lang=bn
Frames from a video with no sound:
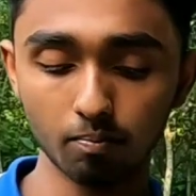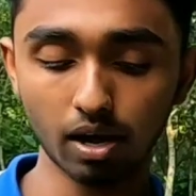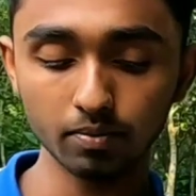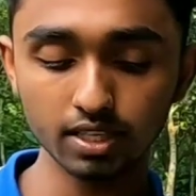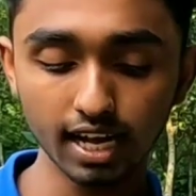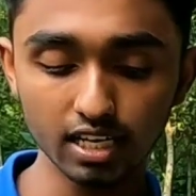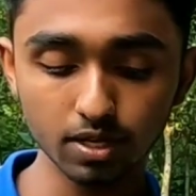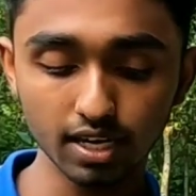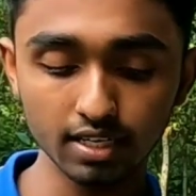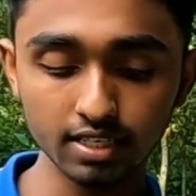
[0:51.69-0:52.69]
বাম দিকে আসবে
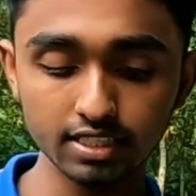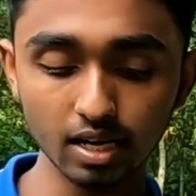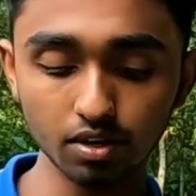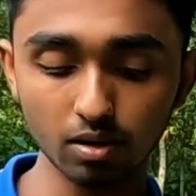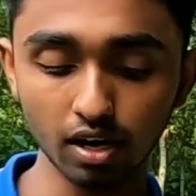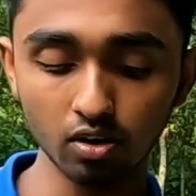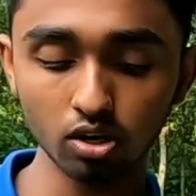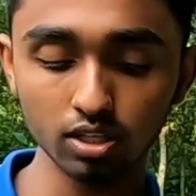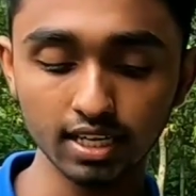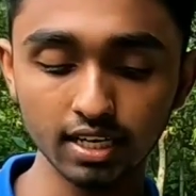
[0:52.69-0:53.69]
এখানে নিচে আপনারা ভালো
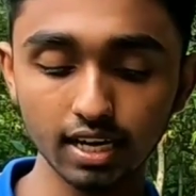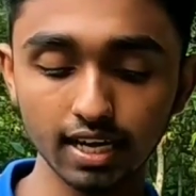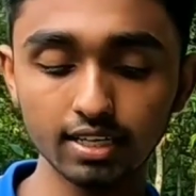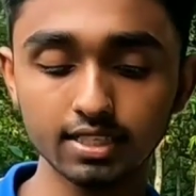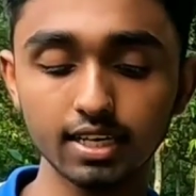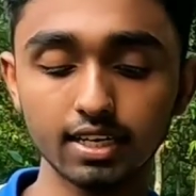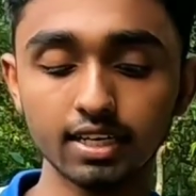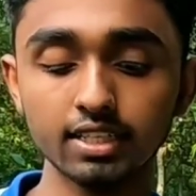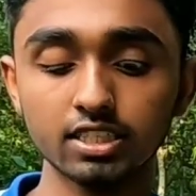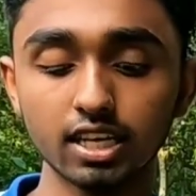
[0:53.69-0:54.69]
করে দেখেন লেখা আছে
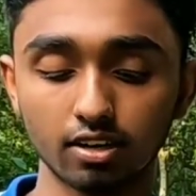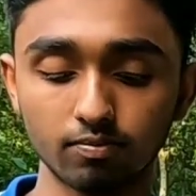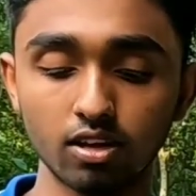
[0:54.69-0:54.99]
রেজিস্টার